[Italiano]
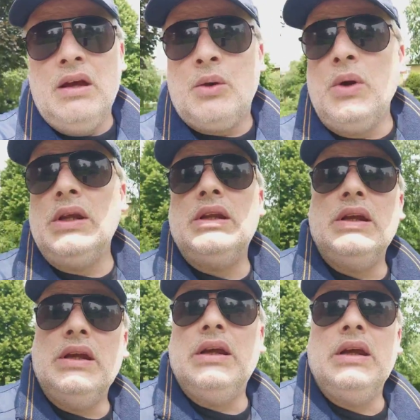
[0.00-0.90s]

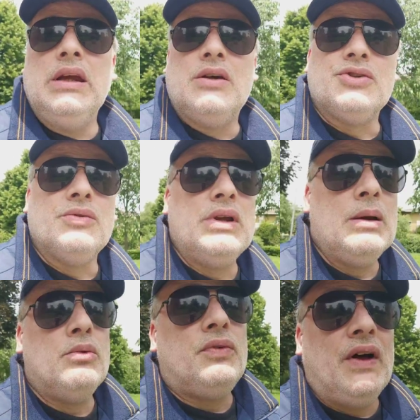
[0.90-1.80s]
quindi cosa
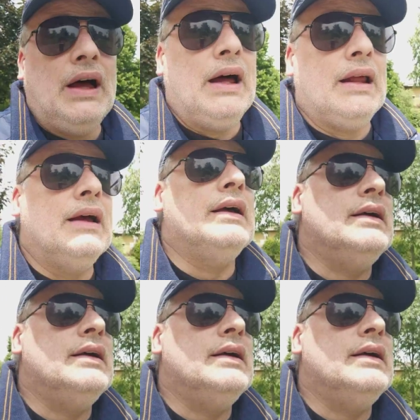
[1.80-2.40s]
vogliamo fare?